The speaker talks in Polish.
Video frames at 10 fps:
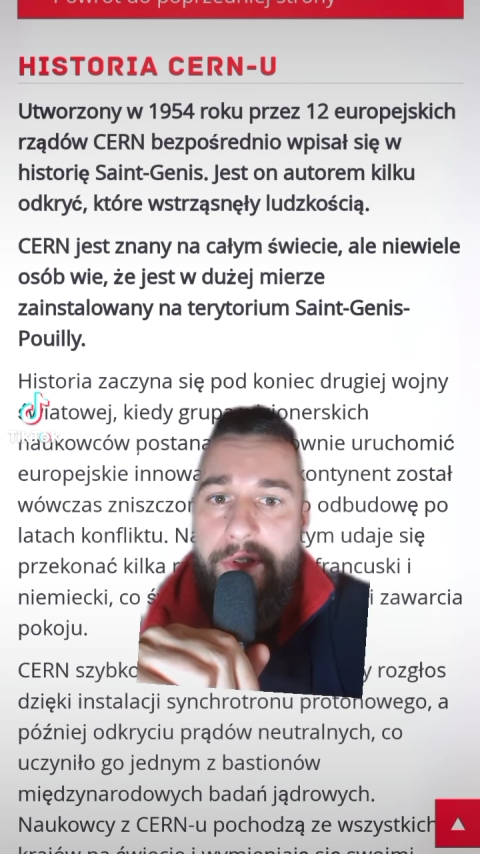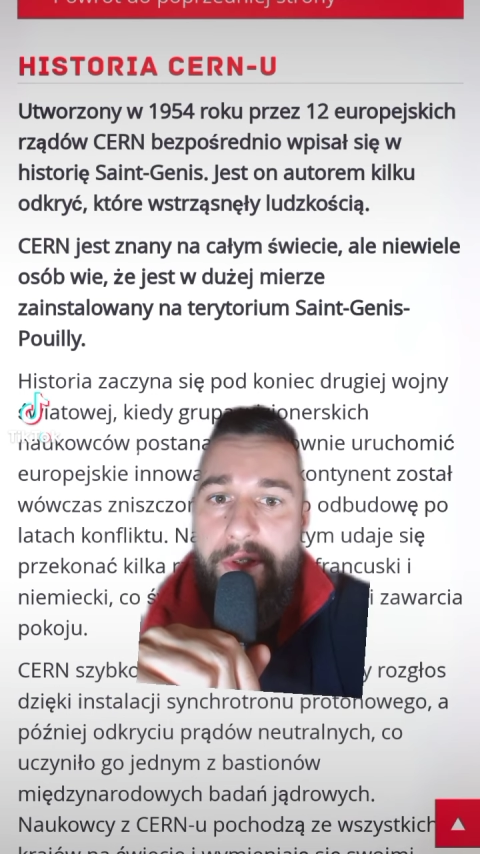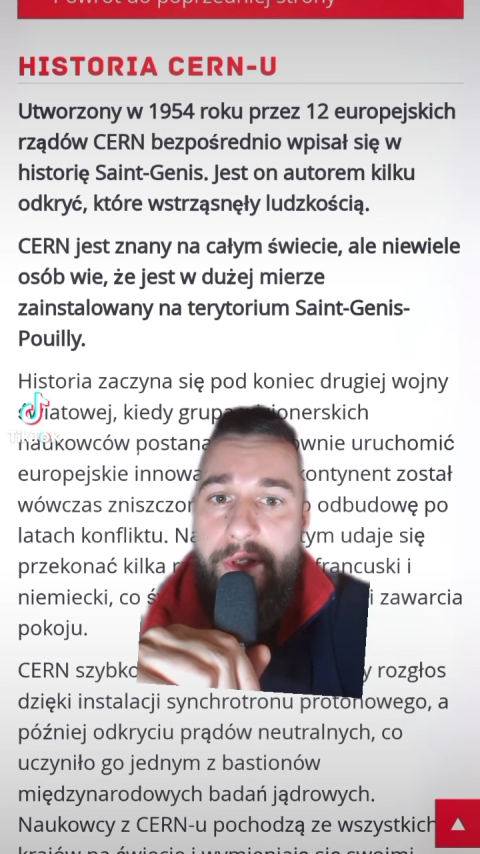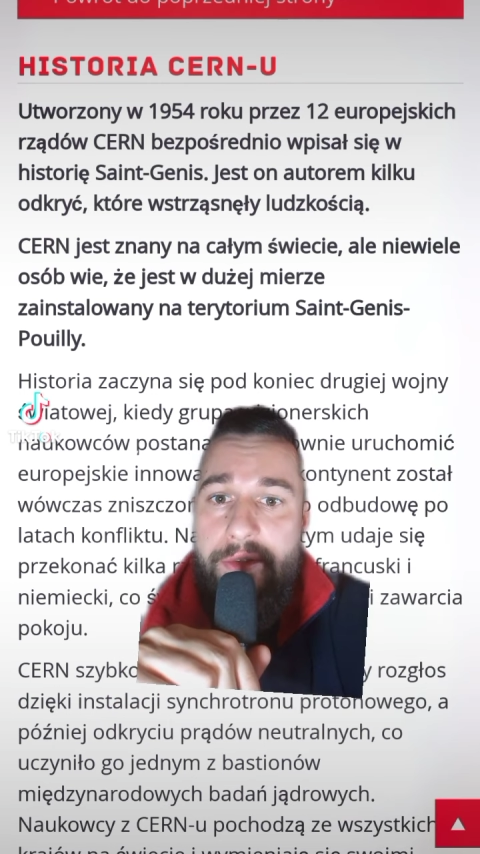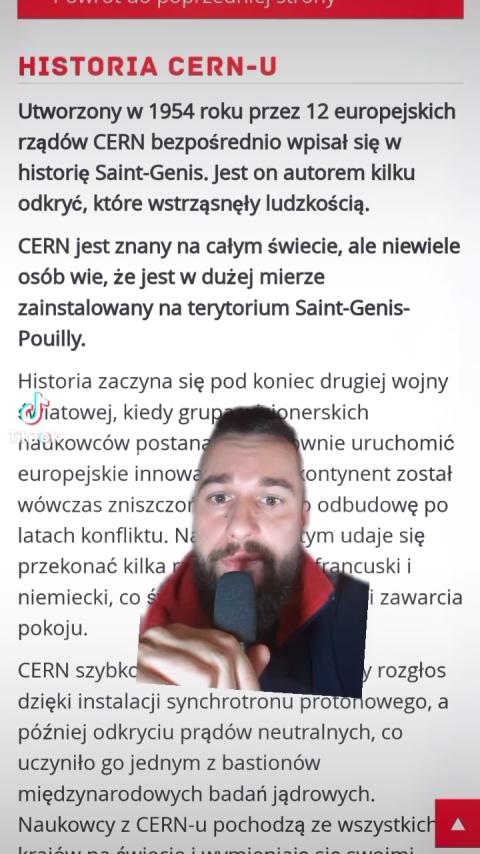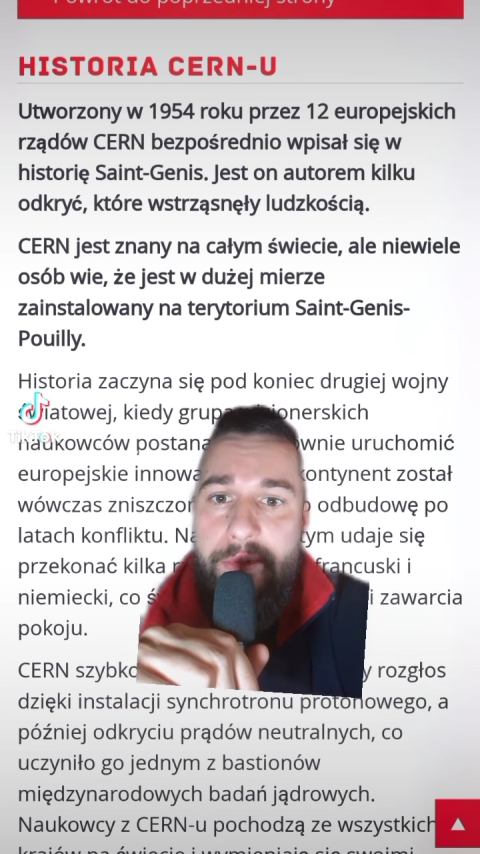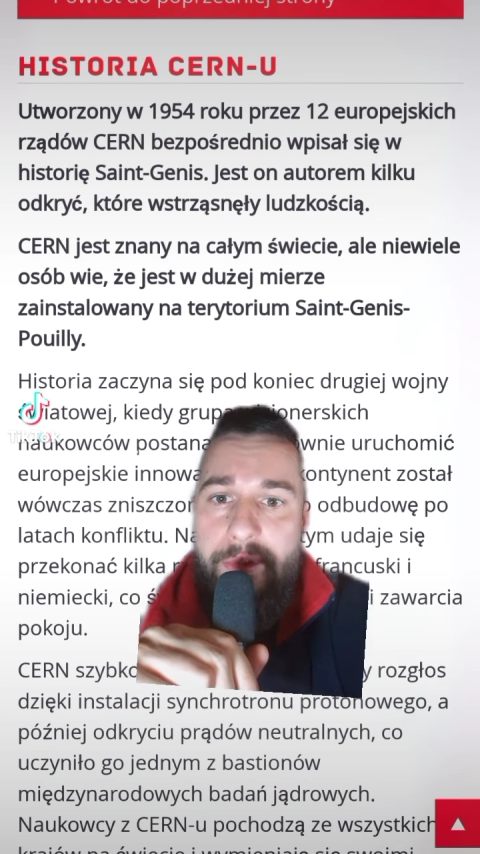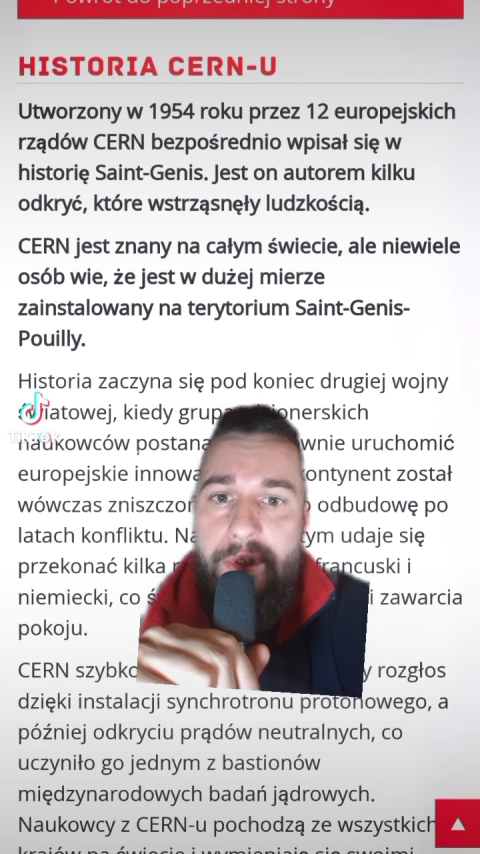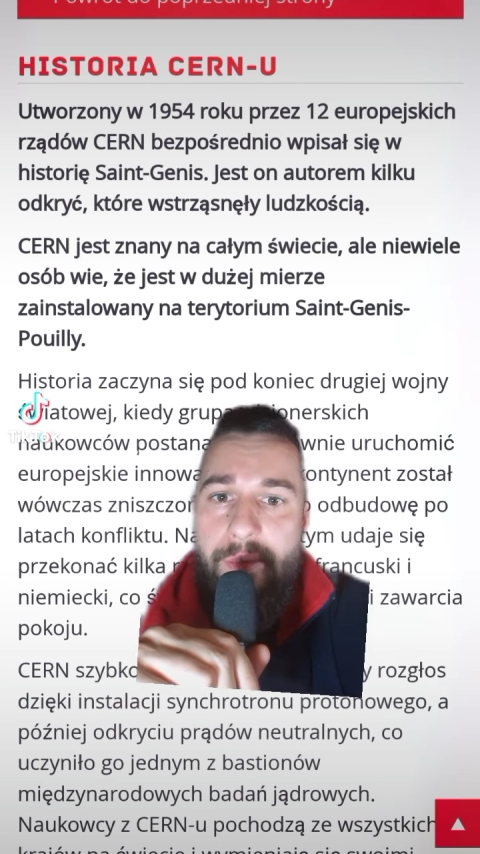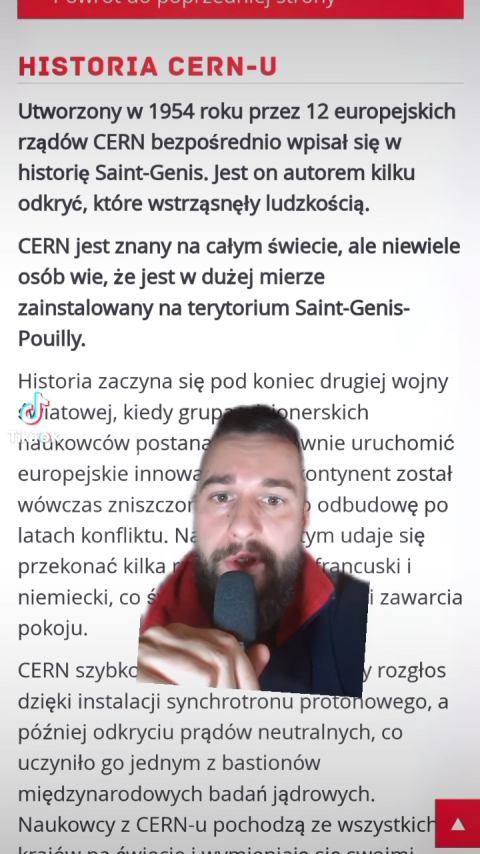że jest w
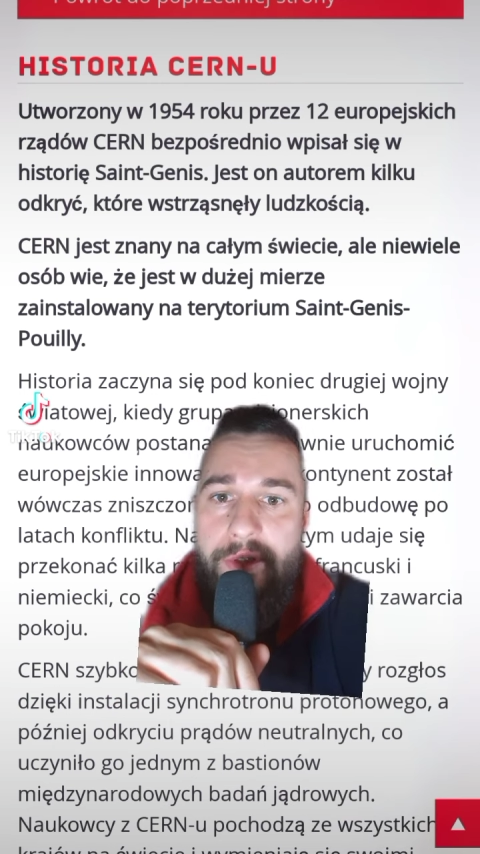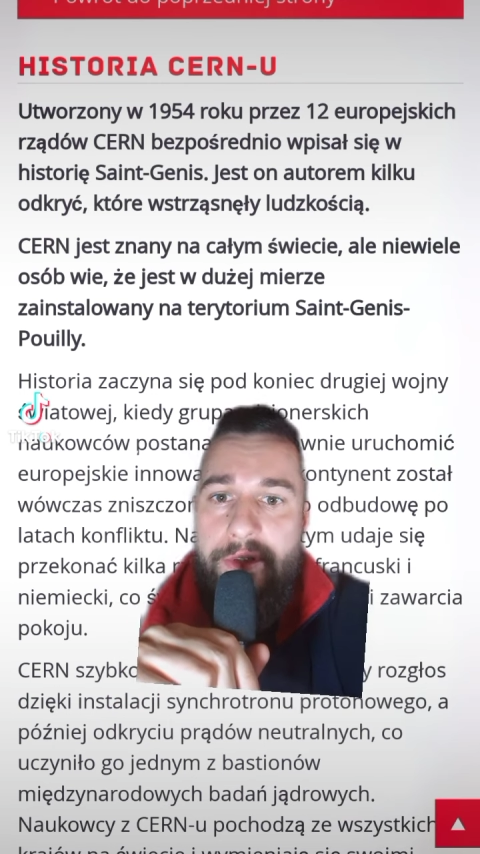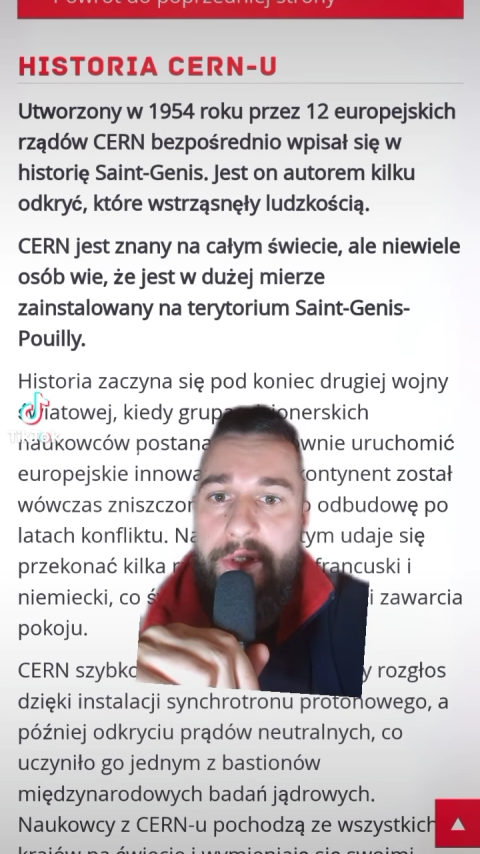dużej mierze